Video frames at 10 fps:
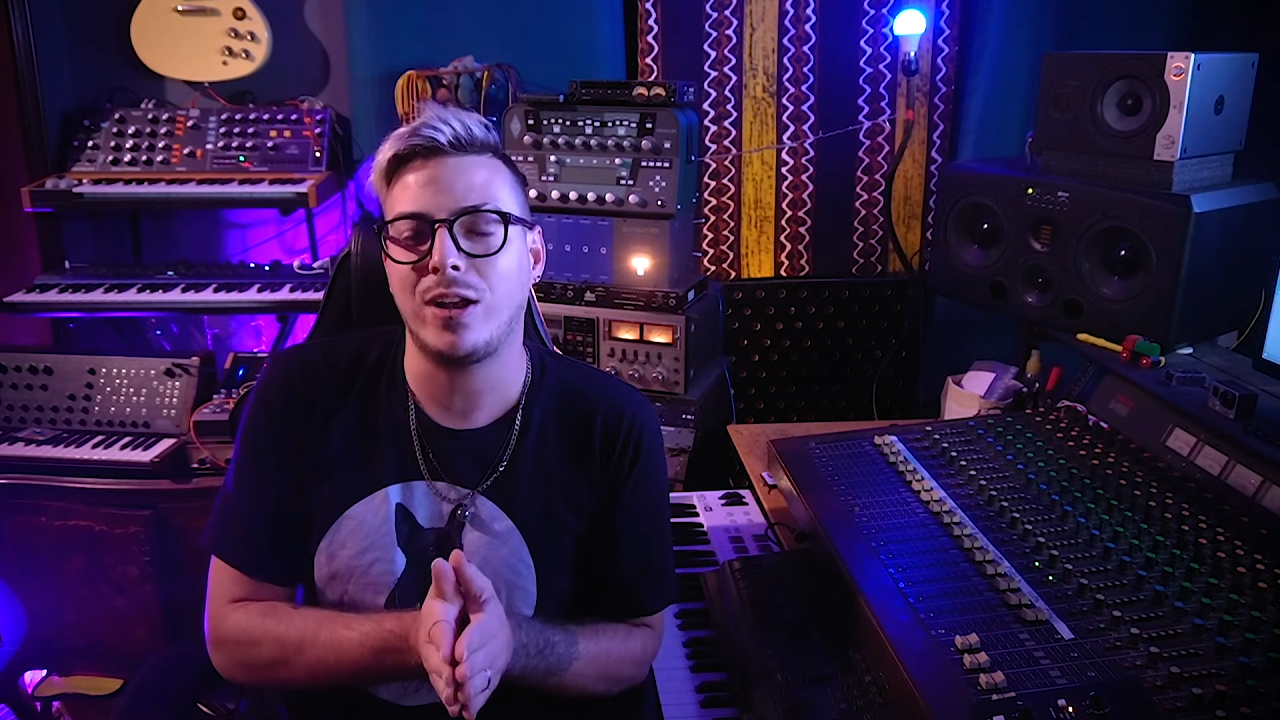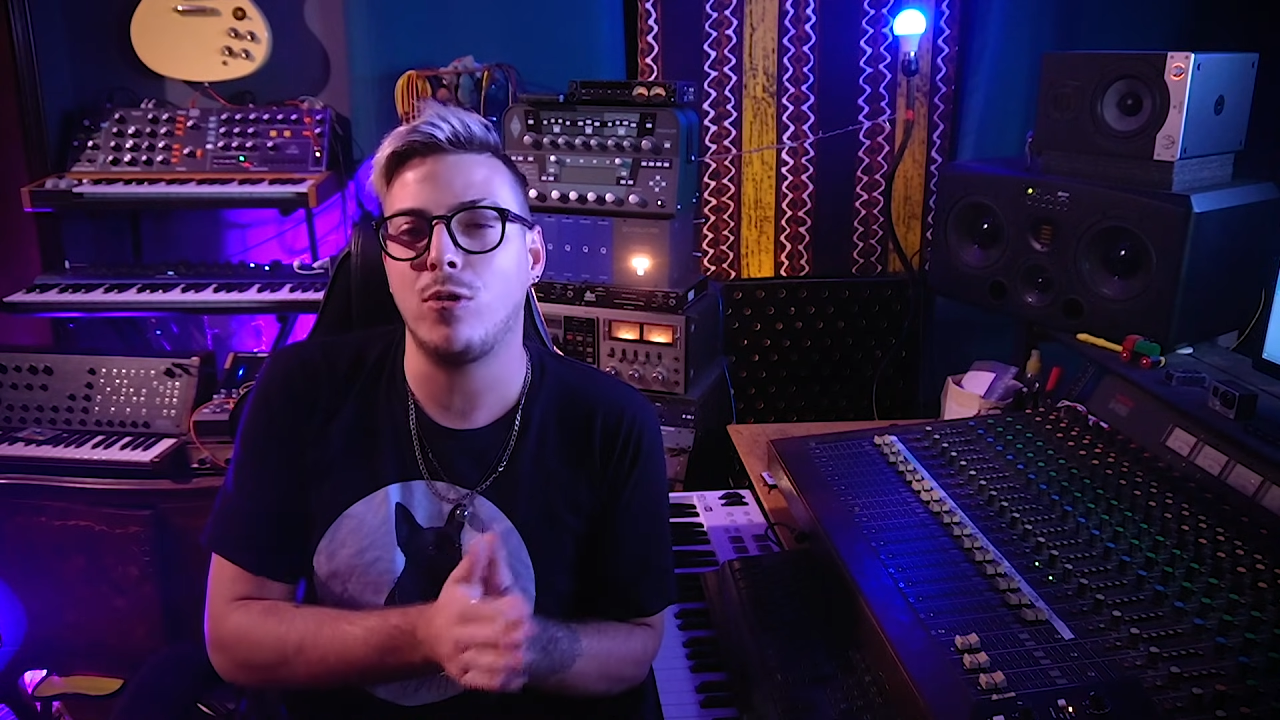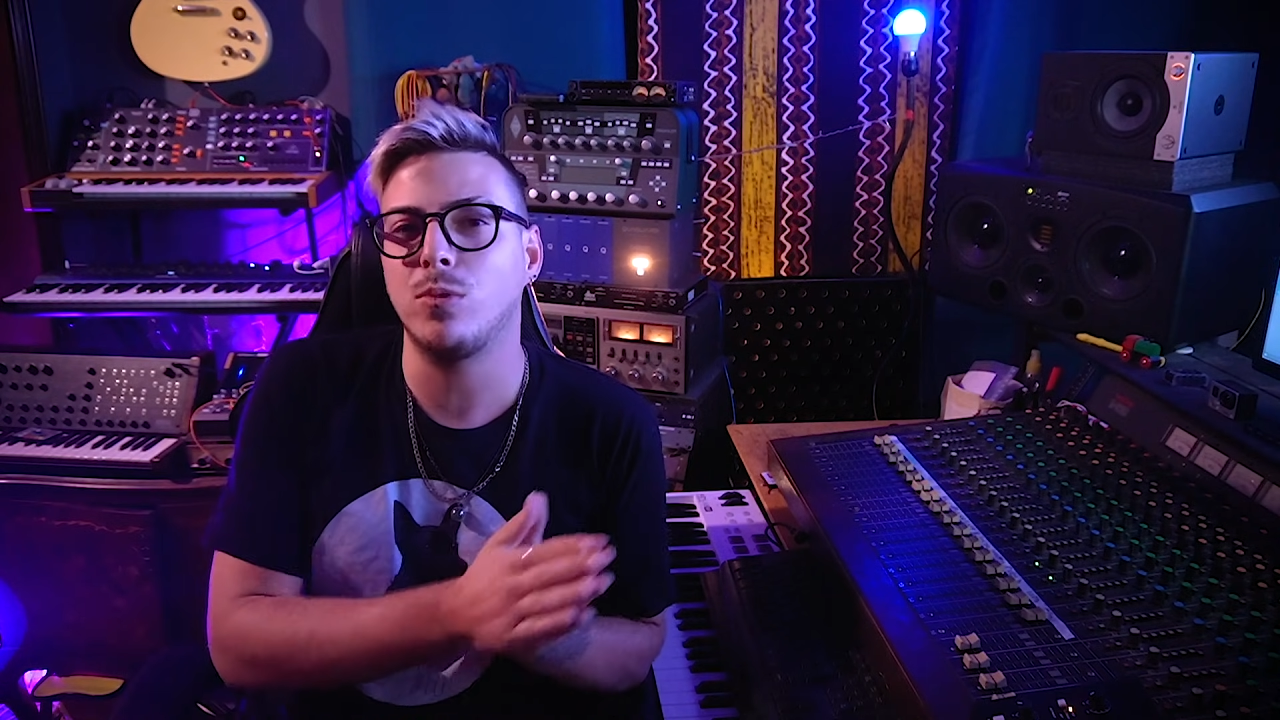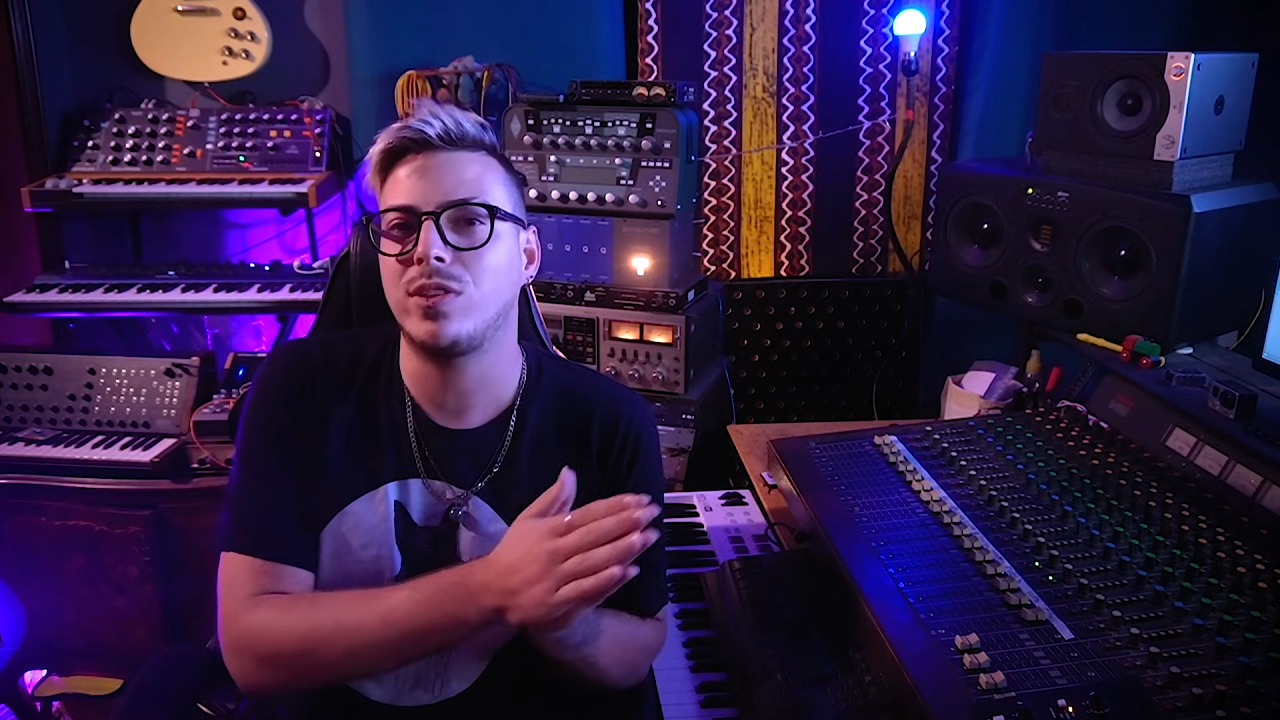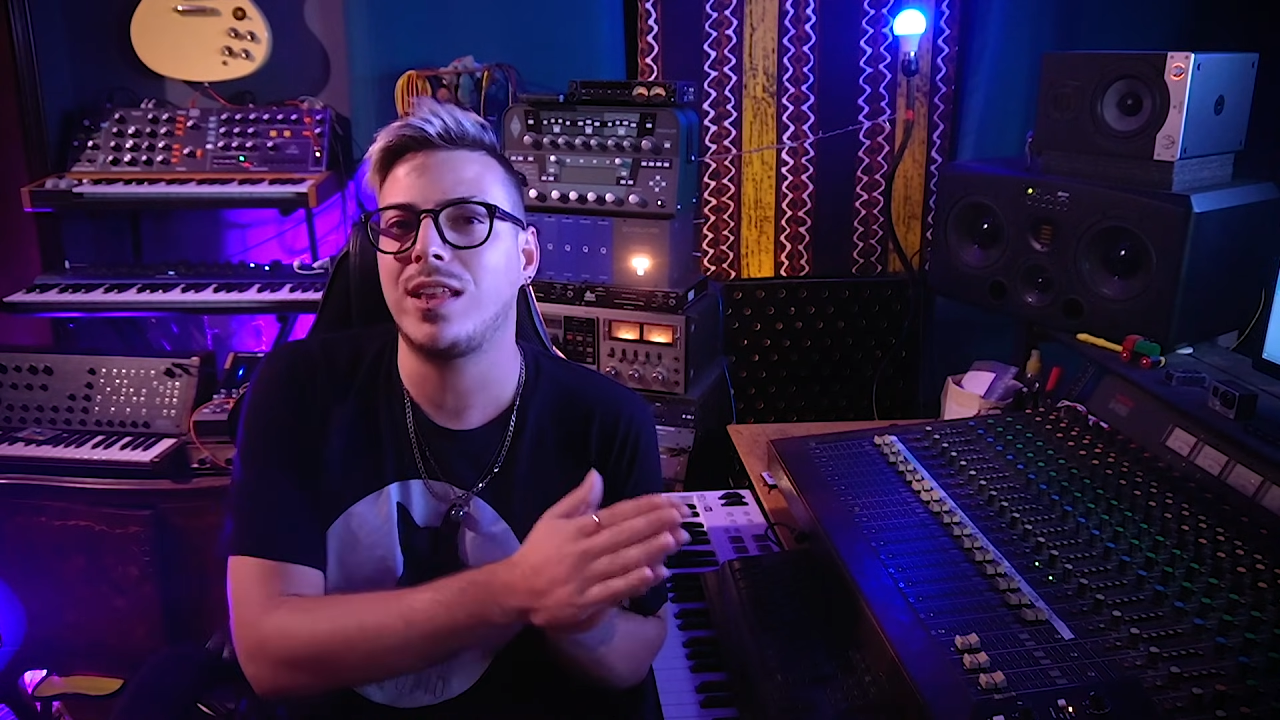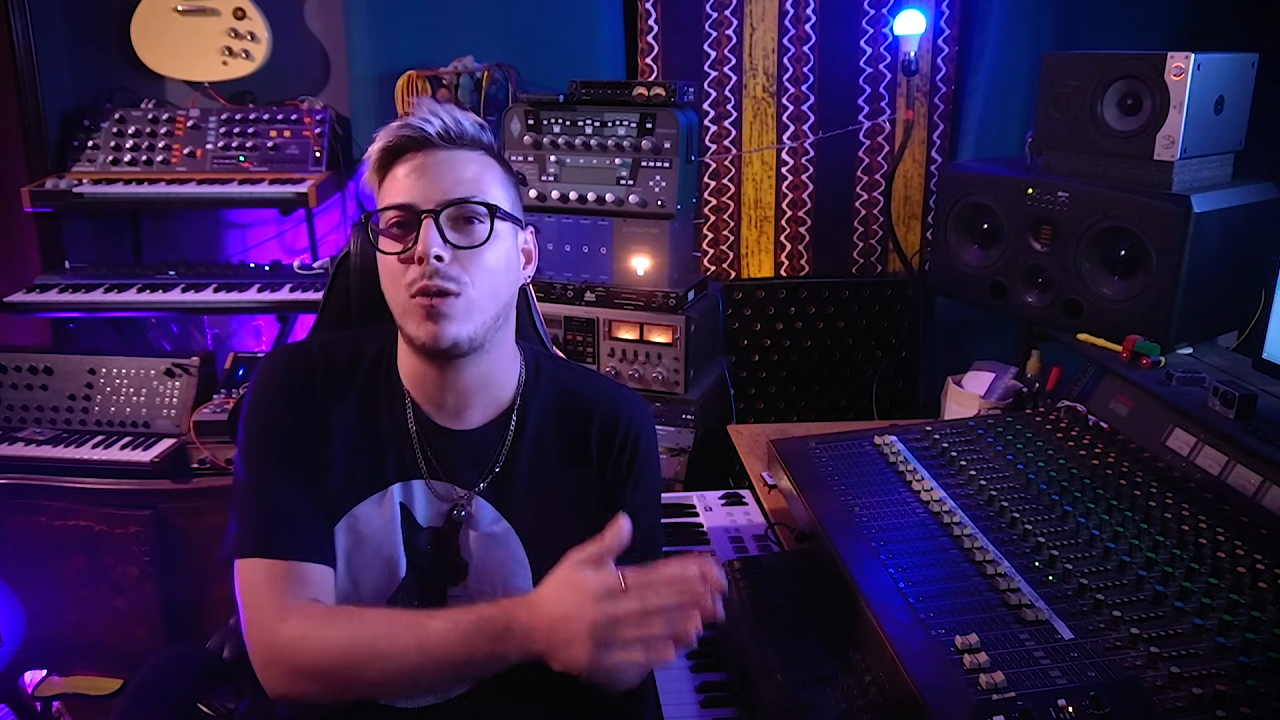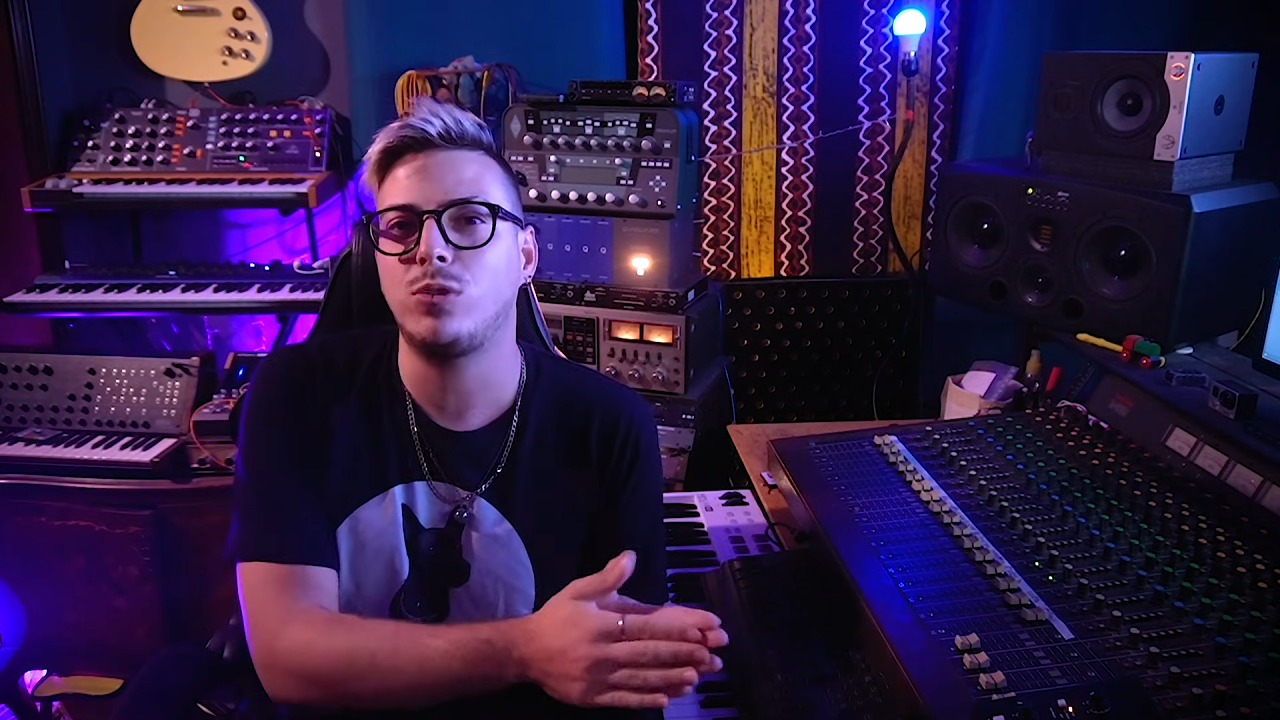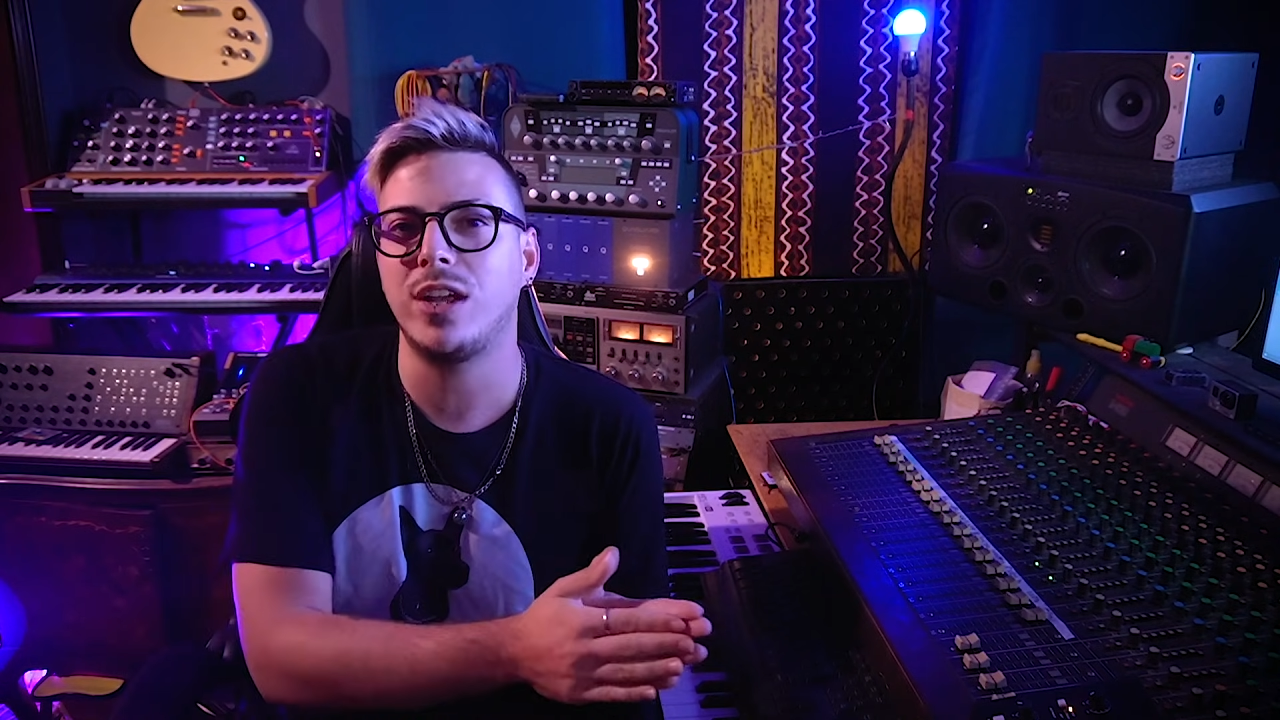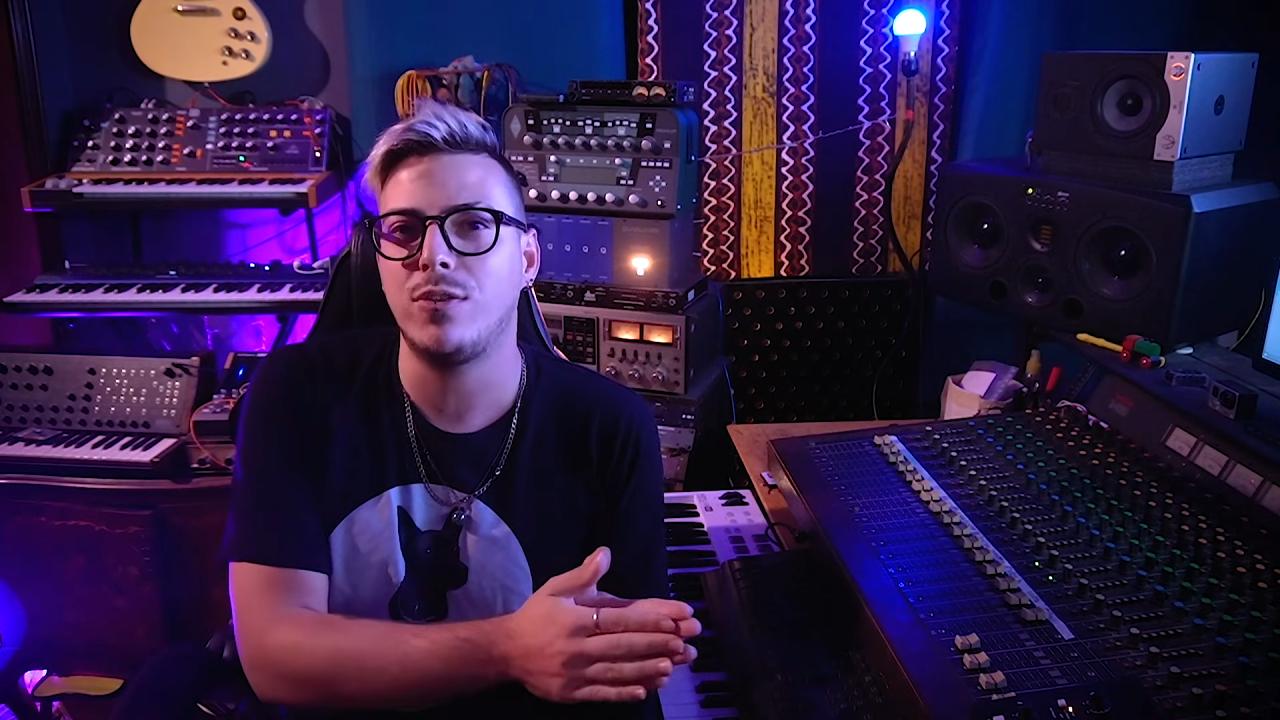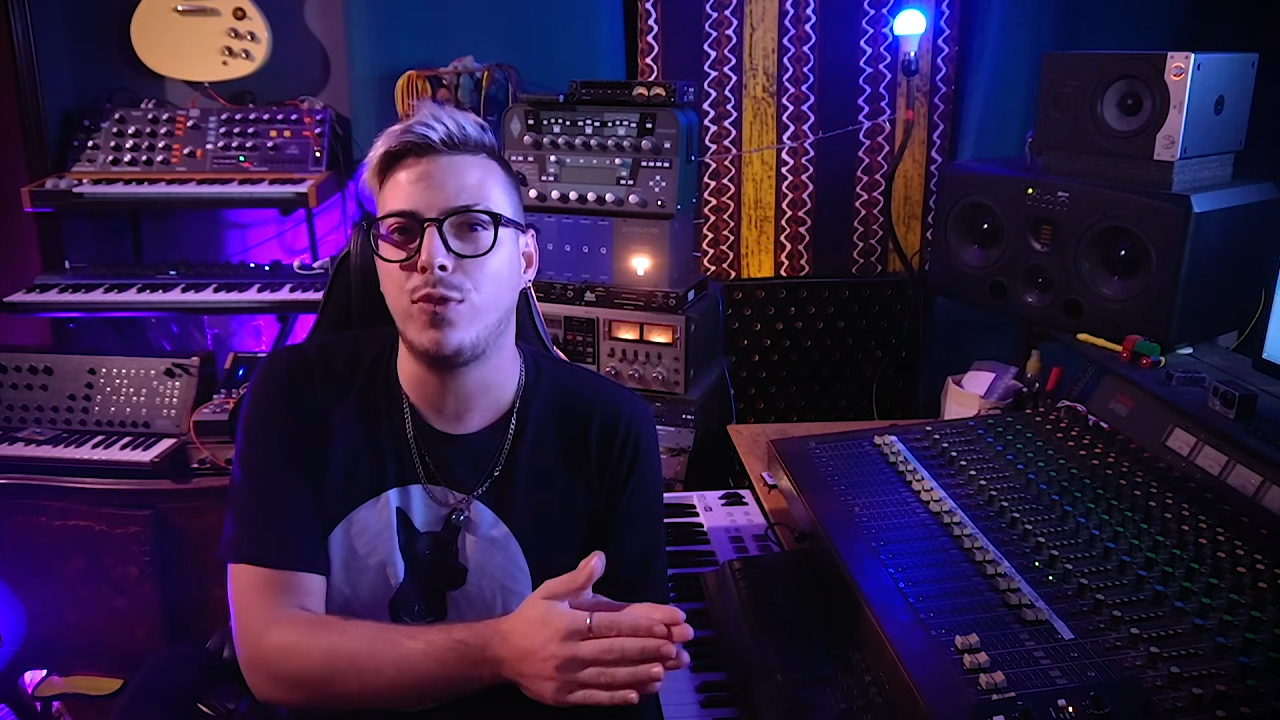cómo se está escuchando